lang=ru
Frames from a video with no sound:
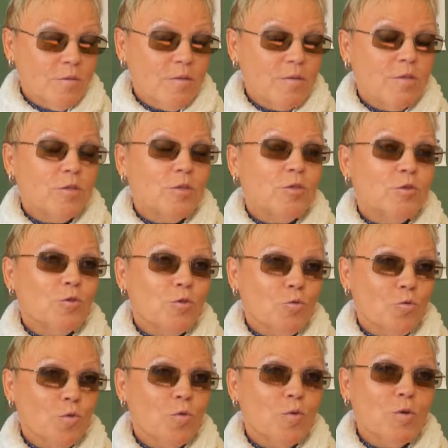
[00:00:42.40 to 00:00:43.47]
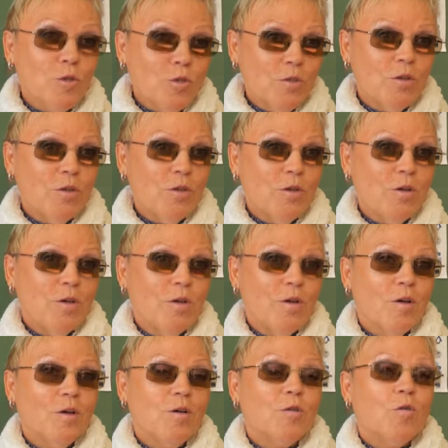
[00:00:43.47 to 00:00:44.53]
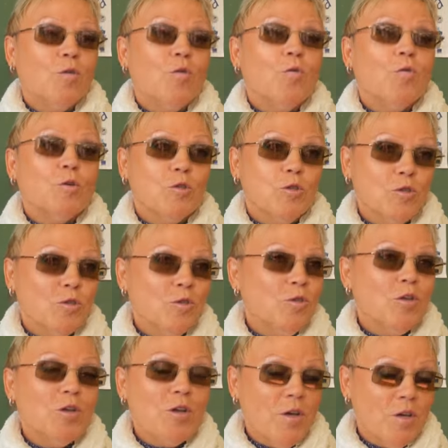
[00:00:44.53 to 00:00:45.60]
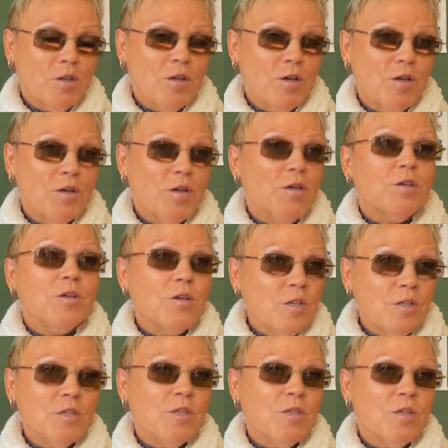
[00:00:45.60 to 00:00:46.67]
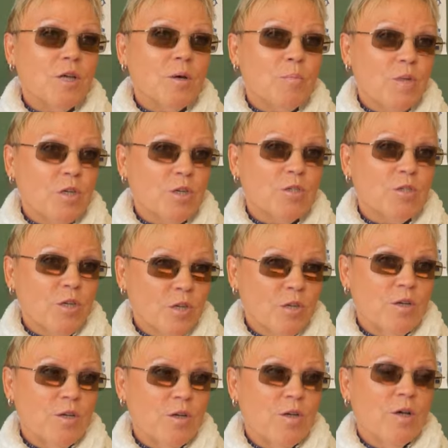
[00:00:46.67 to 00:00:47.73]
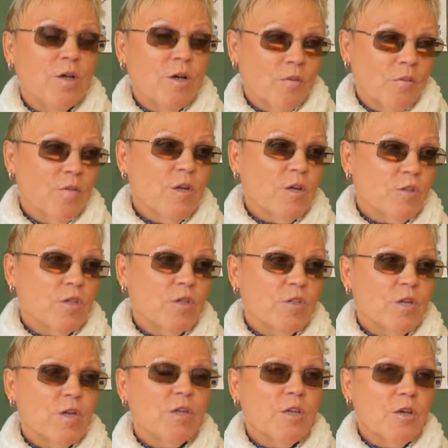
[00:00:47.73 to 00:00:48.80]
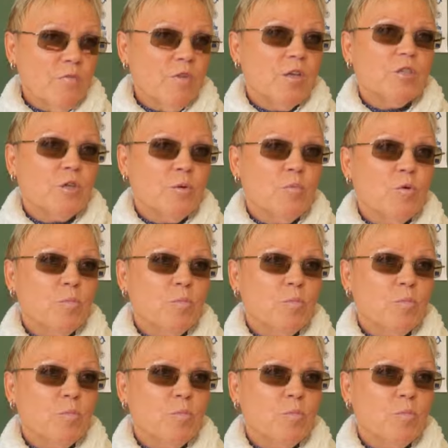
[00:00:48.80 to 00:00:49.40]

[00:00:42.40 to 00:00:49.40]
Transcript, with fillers: зачастую истинное но очень нередко и неистинное положение в нашей стране, в нашем